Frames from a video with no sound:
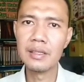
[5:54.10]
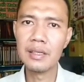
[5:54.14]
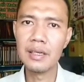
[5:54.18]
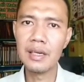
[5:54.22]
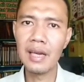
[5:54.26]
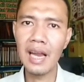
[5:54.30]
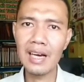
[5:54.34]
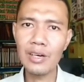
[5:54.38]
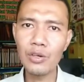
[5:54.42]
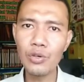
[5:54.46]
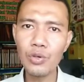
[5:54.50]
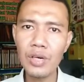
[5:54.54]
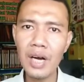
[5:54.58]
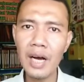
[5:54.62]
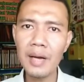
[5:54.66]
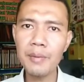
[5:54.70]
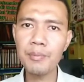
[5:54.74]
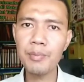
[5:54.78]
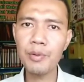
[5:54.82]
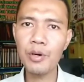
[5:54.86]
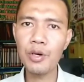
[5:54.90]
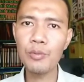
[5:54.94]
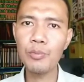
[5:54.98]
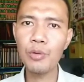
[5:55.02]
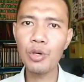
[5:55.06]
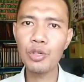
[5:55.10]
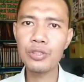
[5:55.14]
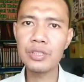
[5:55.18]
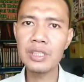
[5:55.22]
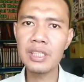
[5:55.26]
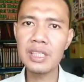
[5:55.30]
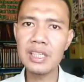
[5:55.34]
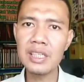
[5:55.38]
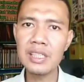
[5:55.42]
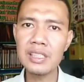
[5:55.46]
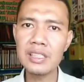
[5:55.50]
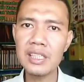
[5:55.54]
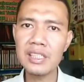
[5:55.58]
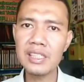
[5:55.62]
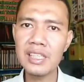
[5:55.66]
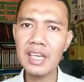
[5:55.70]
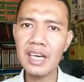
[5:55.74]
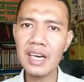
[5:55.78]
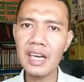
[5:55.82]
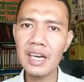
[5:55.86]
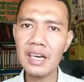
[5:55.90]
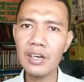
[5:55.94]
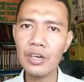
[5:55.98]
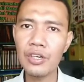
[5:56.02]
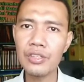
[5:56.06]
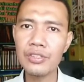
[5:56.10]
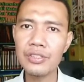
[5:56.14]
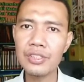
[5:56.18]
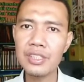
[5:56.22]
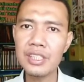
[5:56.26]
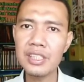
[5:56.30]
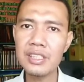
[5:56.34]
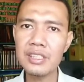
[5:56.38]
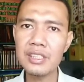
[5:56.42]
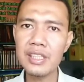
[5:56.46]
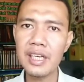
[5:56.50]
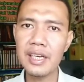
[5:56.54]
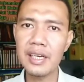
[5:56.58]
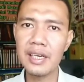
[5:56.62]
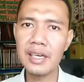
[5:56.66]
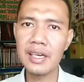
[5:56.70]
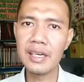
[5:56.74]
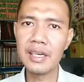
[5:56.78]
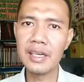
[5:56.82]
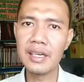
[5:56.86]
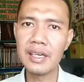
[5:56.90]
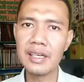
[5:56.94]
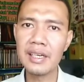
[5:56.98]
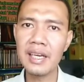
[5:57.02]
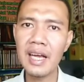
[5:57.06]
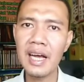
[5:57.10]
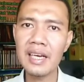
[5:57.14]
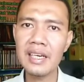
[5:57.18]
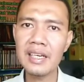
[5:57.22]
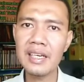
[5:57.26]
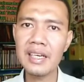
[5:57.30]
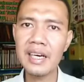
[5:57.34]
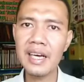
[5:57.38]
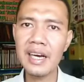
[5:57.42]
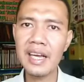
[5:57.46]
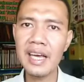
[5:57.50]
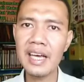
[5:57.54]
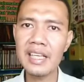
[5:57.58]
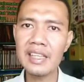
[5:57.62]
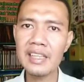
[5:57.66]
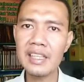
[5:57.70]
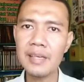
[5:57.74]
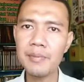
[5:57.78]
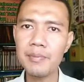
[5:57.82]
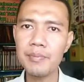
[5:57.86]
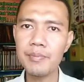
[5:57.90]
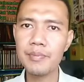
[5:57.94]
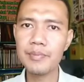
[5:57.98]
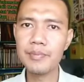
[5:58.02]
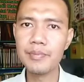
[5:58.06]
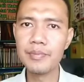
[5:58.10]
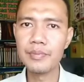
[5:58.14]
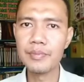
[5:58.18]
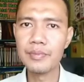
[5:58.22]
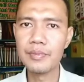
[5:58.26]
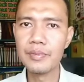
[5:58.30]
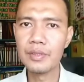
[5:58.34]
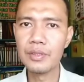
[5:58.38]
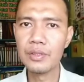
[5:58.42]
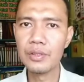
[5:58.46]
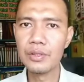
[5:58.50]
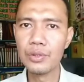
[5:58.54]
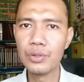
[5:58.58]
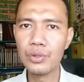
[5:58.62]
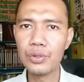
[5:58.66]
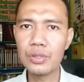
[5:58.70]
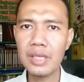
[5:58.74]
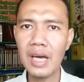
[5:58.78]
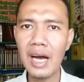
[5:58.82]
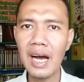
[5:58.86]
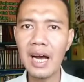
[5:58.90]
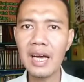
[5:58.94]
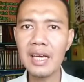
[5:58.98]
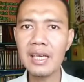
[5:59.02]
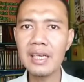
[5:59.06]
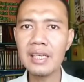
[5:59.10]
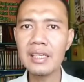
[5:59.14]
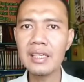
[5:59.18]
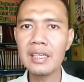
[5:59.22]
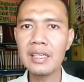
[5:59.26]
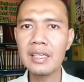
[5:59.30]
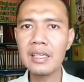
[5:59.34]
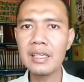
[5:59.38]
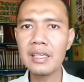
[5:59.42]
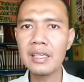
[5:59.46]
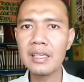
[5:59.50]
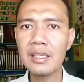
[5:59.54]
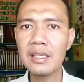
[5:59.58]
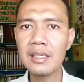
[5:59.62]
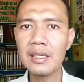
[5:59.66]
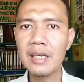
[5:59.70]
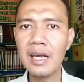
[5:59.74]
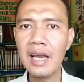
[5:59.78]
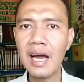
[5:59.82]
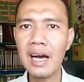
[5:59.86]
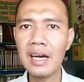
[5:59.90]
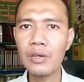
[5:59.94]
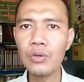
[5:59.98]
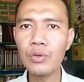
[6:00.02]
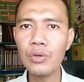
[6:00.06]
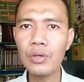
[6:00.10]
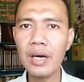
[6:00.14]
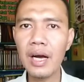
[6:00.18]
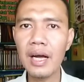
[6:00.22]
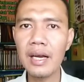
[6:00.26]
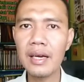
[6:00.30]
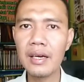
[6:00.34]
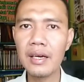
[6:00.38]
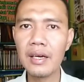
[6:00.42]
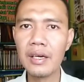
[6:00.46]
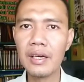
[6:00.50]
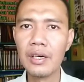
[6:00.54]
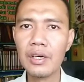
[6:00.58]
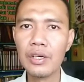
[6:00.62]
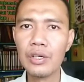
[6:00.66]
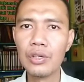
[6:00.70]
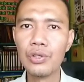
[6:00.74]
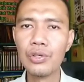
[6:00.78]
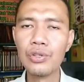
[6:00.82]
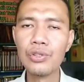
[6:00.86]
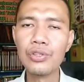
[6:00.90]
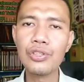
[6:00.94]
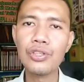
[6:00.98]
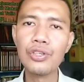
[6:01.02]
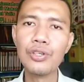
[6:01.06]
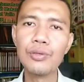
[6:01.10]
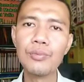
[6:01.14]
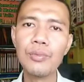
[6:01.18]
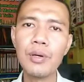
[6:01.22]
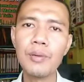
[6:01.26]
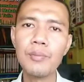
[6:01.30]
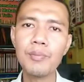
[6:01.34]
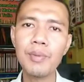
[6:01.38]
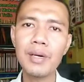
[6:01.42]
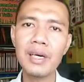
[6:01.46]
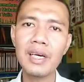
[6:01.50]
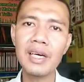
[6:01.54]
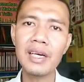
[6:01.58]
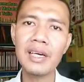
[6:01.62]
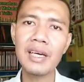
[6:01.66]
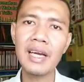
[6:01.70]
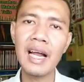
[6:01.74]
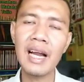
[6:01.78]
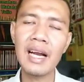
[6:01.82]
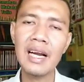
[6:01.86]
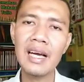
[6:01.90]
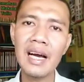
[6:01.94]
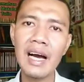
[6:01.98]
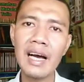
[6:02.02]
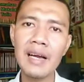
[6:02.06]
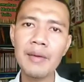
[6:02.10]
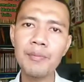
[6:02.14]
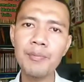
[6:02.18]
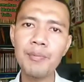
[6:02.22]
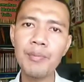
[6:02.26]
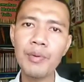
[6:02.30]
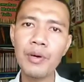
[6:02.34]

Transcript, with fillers: Lakukan promosi secara konsisten dan kreatif. Usaha ini dilakukan untuk memperkenalkan